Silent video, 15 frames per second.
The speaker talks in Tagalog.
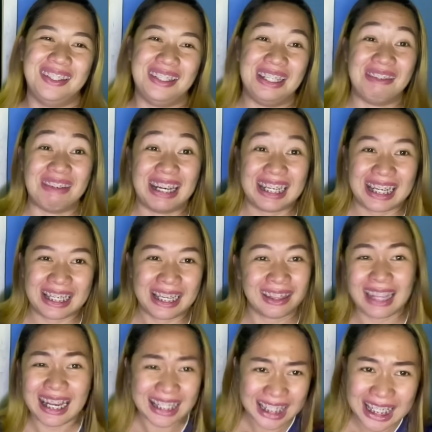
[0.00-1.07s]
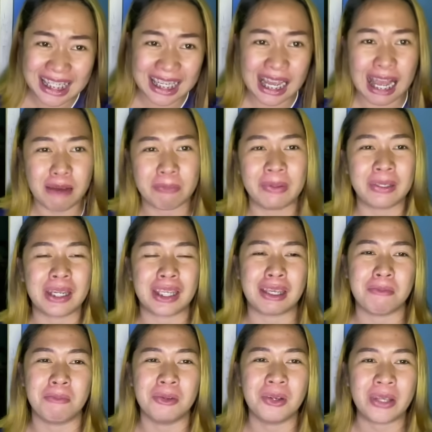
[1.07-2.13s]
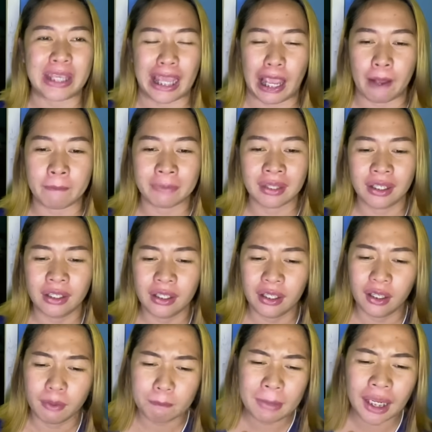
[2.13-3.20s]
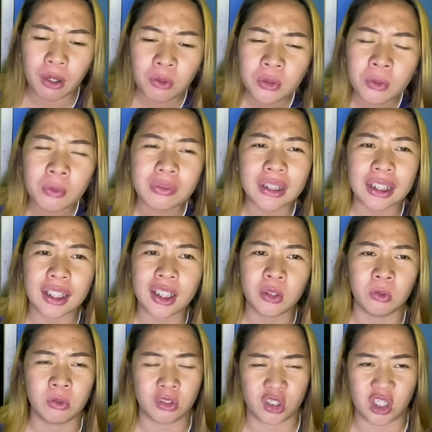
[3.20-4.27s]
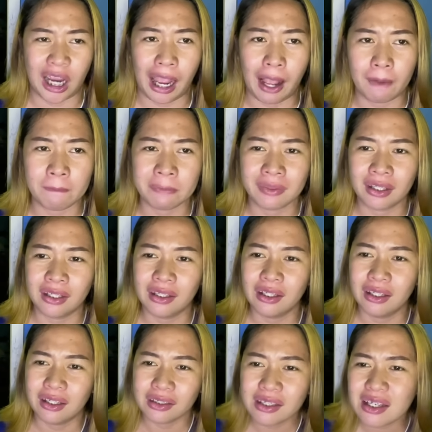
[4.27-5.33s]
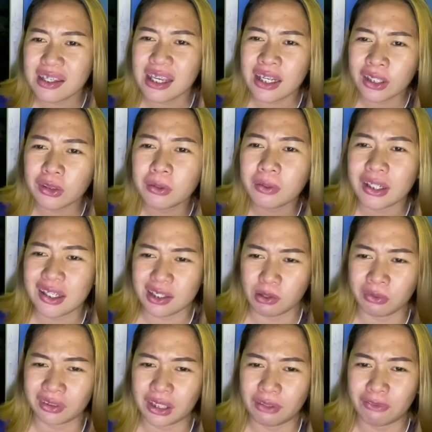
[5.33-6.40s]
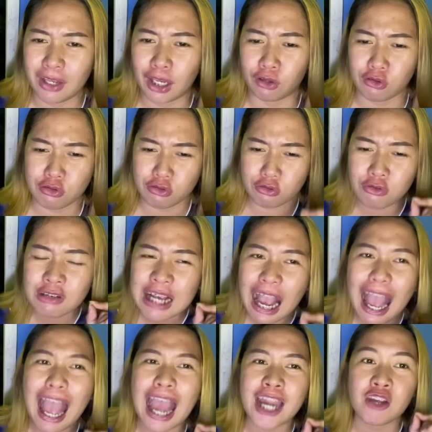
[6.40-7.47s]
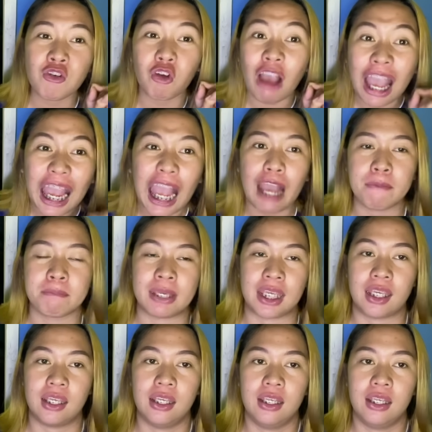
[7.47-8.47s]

Diba? Ganyan. Taas nga ng apog ni Kibuloy eh. Pero nung tinanong siya, ni Senatorisa Ontiveros kung gaano karami